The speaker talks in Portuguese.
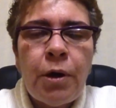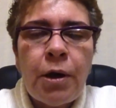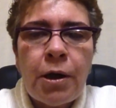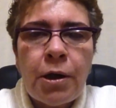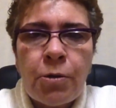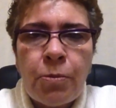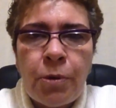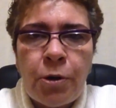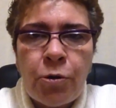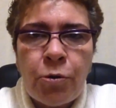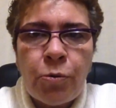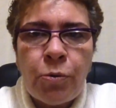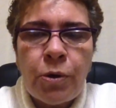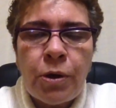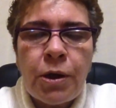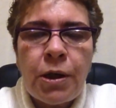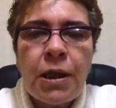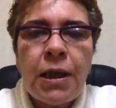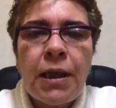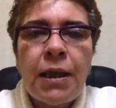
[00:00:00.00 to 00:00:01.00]
as
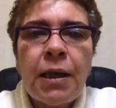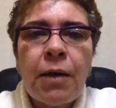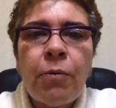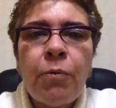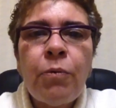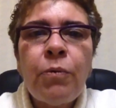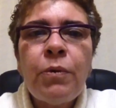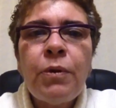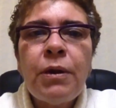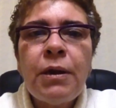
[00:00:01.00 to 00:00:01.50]
pessoas e não